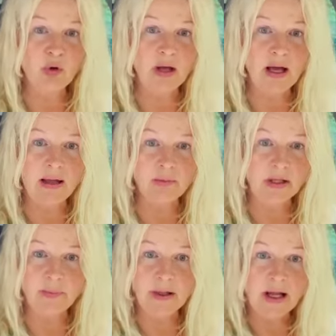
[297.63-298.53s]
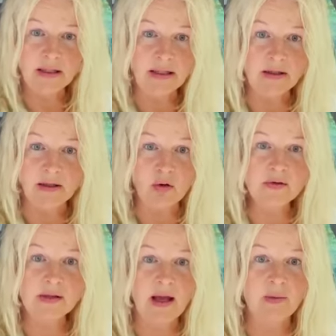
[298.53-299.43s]
Blockaden manchmal gar nicht
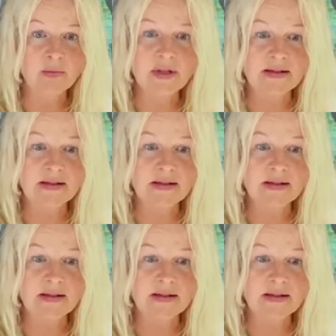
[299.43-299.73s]
hinauskam.